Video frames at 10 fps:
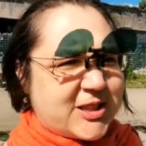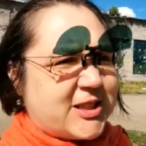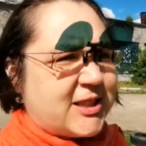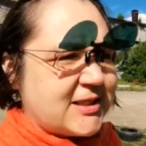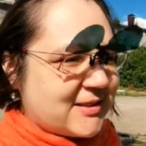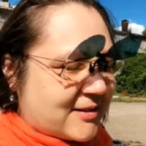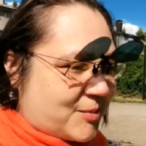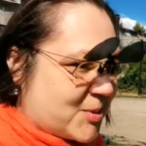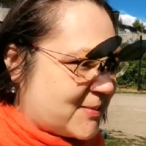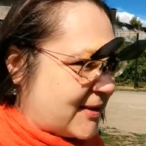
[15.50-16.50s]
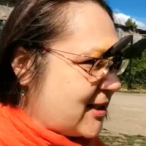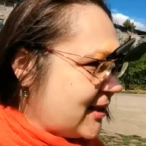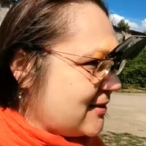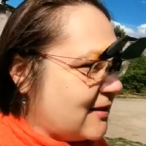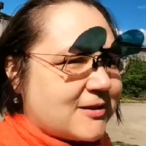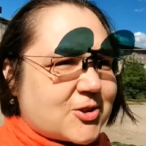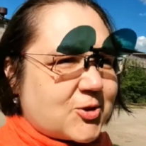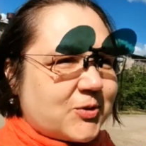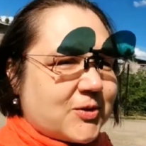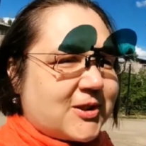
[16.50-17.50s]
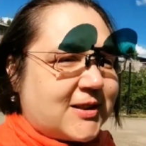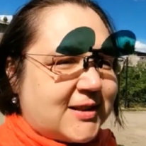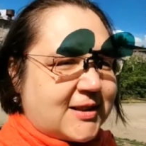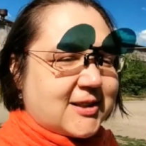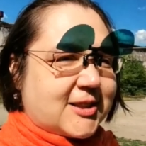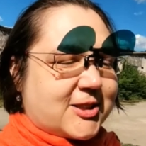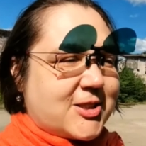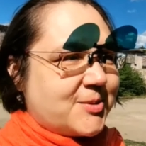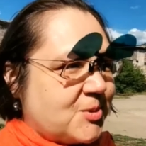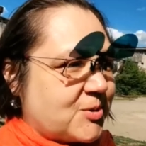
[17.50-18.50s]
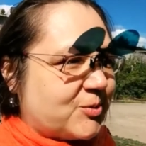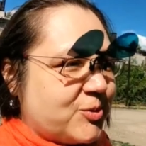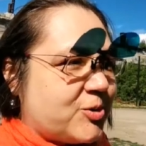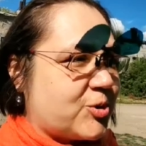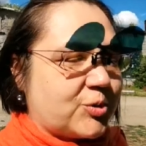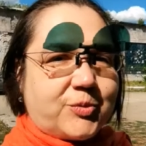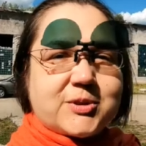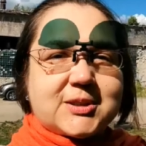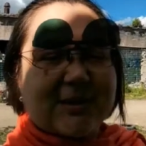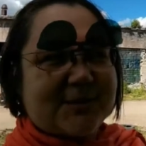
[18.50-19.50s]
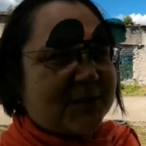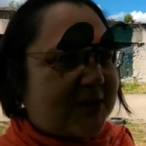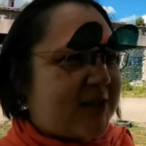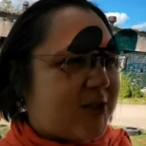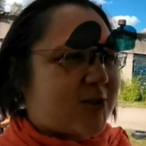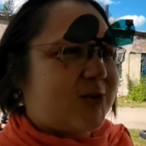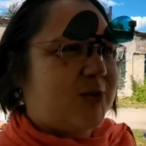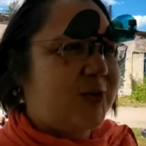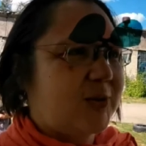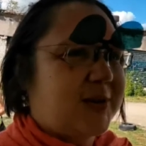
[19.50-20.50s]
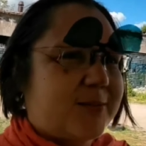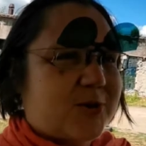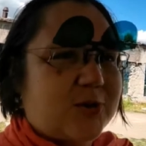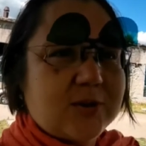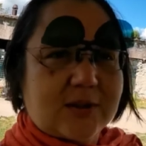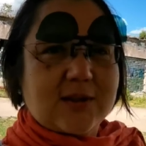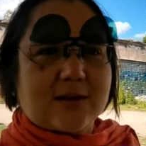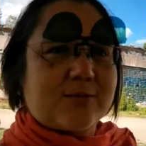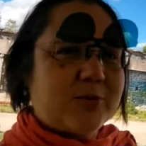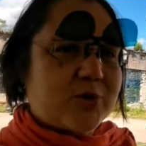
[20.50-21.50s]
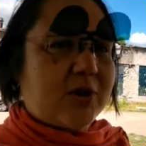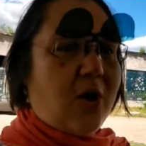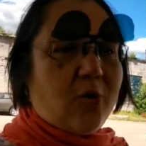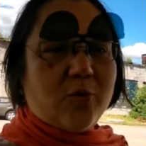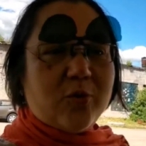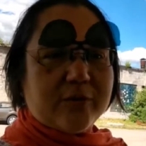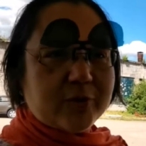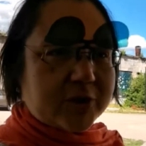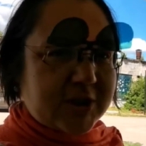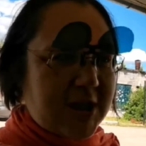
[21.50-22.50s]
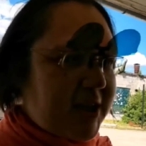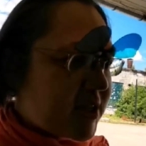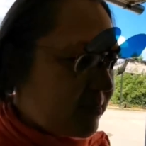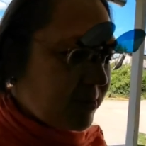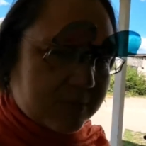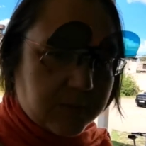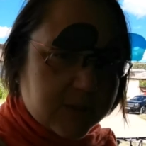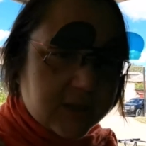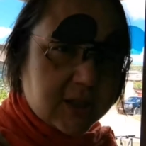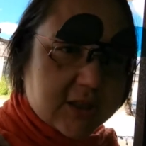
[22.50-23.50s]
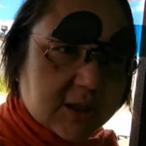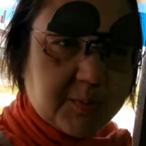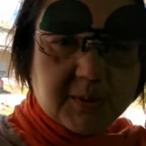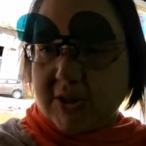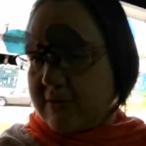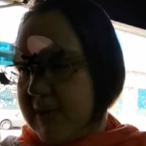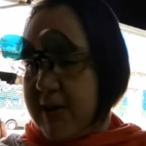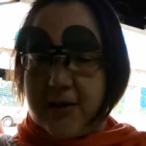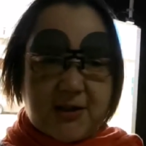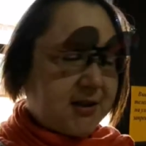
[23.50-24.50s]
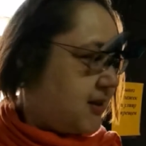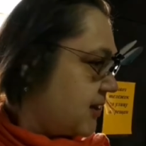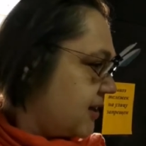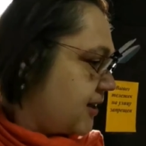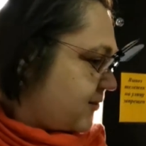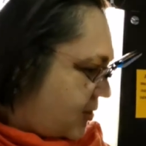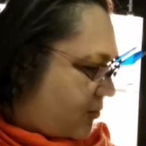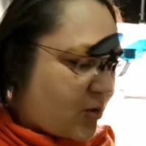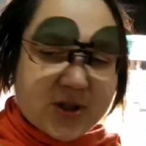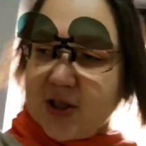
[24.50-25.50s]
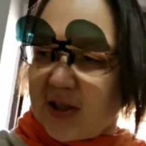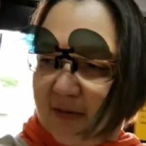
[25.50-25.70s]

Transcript: интересно посмотреть, да, что чем живут, что в ассортименте, что там что-то так нужно. О, вот и тележки. Мы с мамой за тележки переживали. Да вот их